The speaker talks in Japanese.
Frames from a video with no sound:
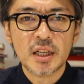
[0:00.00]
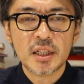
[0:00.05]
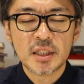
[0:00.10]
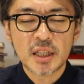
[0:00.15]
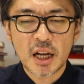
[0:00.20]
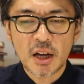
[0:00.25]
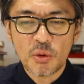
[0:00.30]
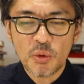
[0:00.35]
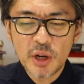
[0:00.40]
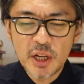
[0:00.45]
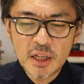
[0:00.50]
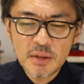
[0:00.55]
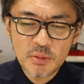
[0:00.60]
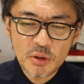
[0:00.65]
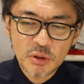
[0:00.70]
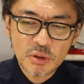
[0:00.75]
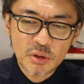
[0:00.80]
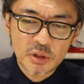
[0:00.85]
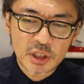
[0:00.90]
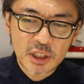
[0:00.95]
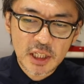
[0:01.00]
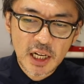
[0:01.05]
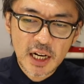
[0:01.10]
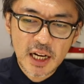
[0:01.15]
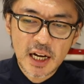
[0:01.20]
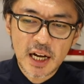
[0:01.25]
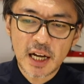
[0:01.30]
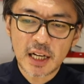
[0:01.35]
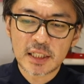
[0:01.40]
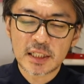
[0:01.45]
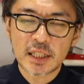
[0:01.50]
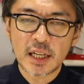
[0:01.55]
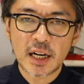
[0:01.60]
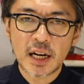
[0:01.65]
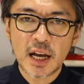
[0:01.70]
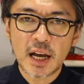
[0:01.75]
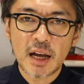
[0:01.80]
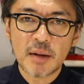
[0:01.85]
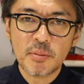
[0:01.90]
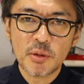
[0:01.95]
なんか俺にもっと力があった
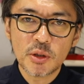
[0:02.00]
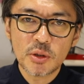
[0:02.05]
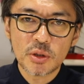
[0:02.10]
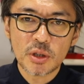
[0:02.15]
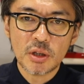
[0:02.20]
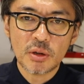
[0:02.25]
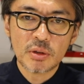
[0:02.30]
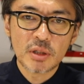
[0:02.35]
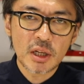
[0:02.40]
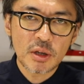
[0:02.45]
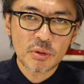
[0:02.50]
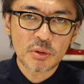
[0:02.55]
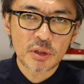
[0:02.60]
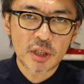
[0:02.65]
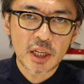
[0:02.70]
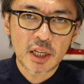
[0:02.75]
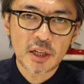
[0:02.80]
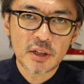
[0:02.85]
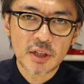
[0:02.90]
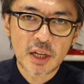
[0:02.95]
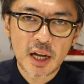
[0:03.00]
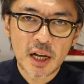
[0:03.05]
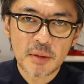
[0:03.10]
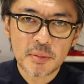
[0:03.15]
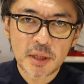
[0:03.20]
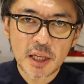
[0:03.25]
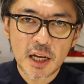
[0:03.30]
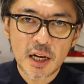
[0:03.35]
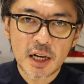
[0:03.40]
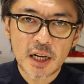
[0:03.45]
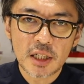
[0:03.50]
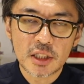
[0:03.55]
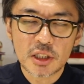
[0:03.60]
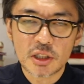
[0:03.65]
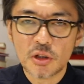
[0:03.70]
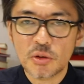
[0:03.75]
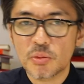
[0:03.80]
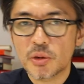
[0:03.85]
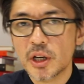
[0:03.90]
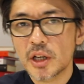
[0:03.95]
らもっといろんなことできるなみたいな感じ
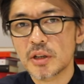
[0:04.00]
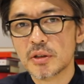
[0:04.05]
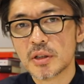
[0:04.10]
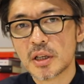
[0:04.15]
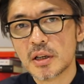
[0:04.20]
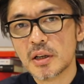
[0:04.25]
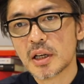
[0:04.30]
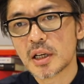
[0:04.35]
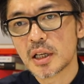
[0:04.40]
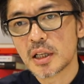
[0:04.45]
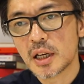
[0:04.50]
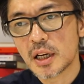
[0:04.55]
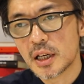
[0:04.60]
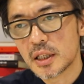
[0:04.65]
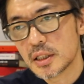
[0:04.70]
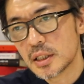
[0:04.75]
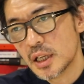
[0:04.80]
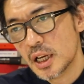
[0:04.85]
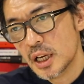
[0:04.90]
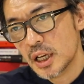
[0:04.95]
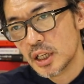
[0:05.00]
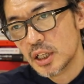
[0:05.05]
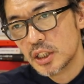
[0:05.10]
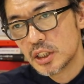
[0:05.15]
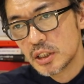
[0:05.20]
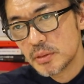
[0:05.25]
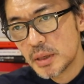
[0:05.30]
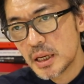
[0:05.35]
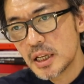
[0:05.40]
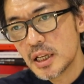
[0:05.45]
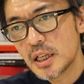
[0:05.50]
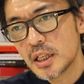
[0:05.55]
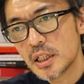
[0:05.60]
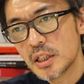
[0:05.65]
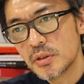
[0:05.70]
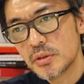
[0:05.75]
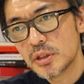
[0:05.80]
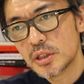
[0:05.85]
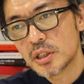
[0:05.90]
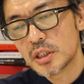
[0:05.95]
で思えるようになる。だから1万円
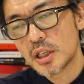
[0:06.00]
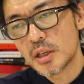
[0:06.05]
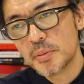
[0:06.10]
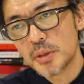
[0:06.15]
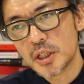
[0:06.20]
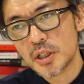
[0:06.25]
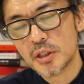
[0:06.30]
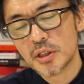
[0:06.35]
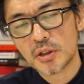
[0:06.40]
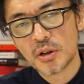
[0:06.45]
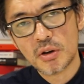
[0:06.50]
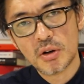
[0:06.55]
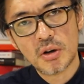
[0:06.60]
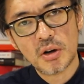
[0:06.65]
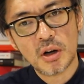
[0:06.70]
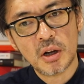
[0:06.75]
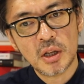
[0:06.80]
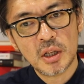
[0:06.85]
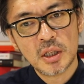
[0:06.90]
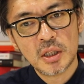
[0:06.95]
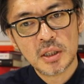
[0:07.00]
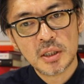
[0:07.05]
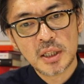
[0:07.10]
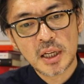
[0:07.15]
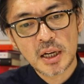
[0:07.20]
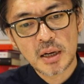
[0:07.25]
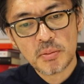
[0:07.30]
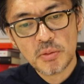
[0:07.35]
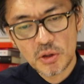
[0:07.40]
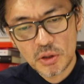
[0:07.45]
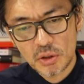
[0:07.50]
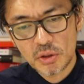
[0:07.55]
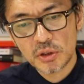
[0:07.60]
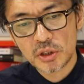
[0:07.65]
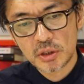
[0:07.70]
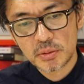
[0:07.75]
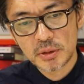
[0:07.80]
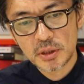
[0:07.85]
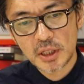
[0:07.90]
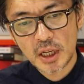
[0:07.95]
寄付してみてると、なんかもっと
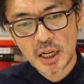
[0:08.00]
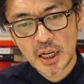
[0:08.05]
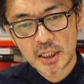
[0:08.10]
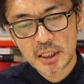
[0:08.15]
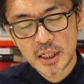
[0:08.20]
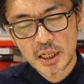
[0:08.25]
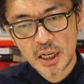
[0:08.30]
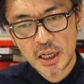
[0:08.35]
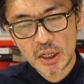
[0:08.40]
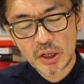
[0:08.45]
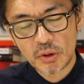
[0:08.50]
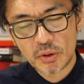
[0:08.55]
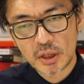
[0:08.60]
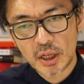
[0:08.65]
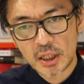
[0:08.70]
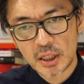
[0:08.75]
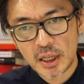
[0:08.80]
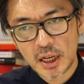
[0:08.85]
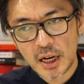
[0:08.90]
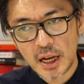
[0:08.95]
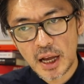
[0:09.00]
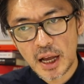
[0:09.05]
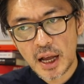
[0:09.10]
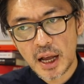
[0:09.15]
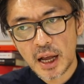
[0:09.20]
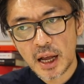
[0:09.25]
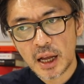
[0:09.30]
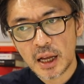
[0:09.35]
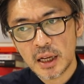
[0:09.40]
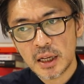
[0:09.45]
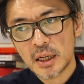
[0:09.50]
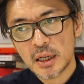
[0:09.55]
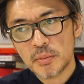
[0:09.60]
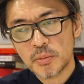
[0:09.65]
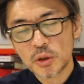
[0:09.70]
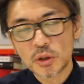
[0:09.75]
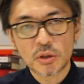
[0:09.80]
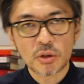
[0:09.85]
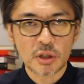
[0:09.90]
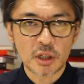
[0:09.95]
自分が稼げるようになったら
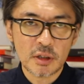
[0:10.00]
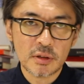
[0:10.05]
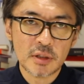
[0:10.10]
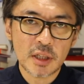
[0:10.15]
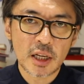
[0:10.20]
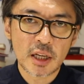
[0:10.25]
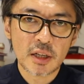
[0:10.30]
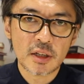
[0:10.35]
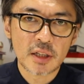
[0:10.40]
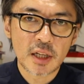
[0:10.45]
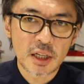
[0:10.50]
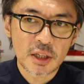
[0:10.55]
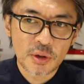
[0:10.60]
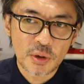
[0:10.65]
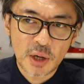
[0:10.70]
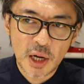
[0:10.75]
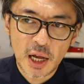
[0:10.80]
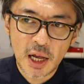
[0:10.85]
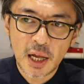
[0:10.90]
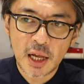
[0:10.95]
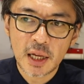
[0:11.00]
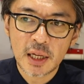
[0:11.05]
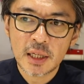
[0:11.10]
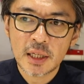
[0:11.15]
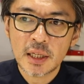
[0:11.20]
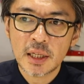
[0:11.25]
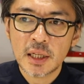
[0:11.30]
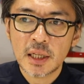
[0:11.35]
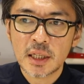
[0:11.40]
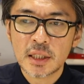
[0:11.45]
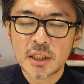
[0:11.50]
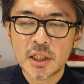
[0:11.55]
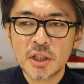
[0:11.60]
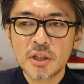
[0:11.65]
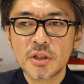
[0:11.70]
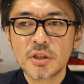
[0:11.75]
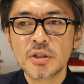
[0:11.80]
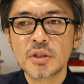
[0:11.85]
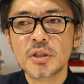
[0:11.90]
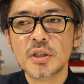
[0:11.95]
もっと寄付できるなとかって
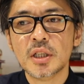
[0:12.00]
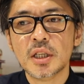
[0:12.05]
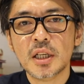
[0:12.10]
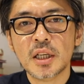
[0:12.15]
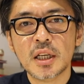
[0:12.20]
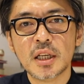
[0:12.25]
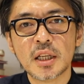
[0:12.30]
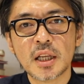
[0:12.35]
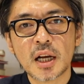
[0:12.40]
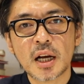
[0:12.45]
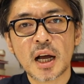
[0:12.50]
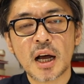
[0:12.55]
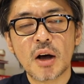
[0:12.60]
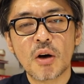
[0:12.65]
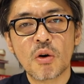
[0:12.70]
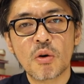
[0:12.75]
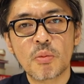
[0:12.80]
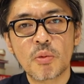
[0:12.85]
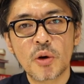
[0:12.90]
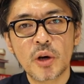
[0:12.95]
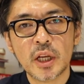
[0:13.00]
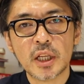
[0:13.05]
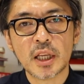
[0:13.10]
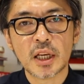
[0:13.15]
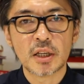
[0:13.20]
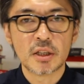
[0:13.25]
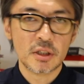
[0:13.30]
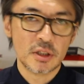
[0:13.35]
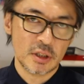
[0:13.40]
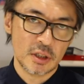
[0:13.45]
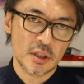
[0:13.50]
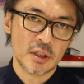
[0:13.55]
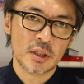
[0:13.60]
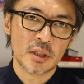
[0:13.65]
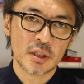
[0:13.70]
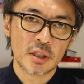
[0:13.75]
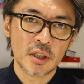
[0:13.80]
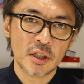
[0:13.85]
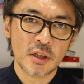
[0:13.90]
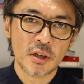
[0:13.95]
いうふうになんか思えてく
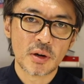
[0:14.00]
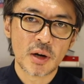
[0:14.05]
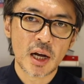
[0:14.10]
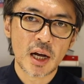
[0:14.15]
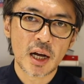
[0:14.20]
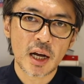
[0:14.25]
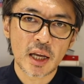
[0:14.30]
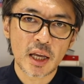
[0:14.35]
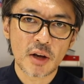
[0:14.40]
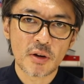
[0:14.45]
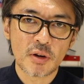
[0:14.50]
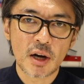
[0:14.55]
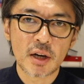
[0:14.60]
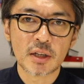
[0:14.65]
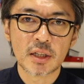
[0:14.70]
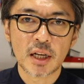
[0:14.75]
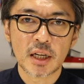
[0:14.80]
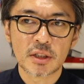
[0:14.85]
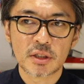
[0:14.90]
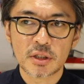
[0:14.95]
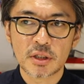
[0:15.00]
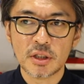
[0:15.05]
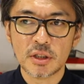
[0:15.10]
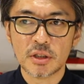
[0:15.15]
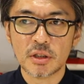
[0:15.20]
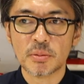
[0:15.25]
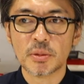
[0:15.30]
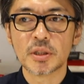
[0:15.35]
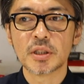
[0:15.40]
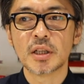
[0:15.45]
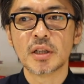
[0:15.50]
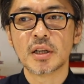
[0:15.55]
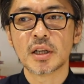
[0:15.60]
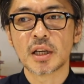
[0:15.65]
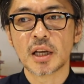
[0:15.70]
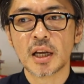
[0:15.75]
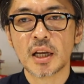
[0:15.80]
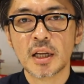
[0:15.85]
るっていうのが結構あるなっていうふうに思ってるわ